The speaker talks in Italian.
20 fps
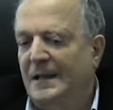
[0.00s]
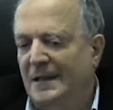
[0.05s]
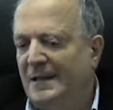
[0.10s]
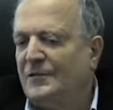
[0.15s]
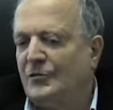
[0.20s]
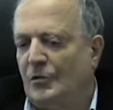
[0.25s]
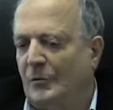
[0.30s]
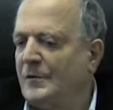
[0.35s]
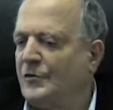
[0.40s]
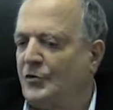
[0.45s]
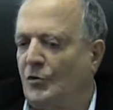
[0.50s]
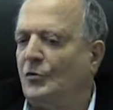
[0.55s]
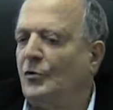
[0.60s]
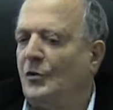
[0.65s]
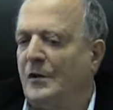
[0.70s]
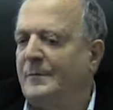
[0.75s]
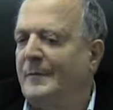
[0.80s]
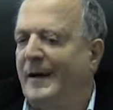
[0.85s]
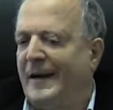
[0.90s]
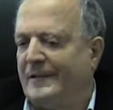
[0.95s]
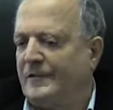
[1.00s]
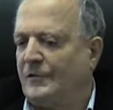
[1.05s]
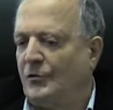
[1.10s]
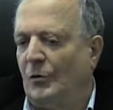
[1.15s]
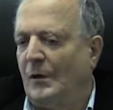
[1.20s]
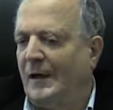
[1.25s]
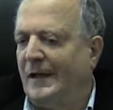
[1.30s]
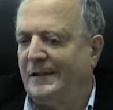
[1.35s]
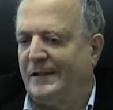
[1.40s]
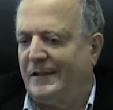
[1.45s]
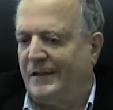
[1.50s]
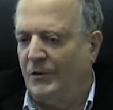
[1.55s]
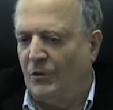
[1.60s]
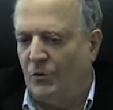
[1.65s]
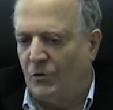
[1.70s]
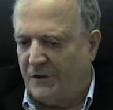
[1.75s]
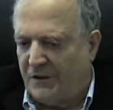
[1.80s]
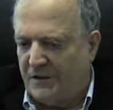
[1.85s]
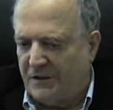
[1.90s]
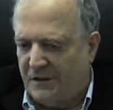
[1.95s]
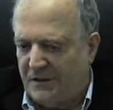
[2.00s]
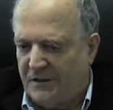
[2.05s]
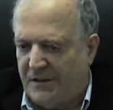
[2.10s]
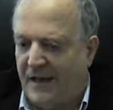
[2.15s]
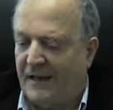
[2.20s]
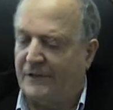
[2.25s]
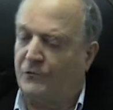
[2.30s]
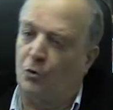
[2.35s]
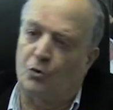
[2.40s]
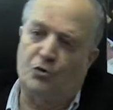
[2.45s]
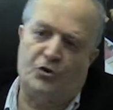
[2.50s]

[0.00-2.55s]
Insomma, sono rimasto anch'io indignato.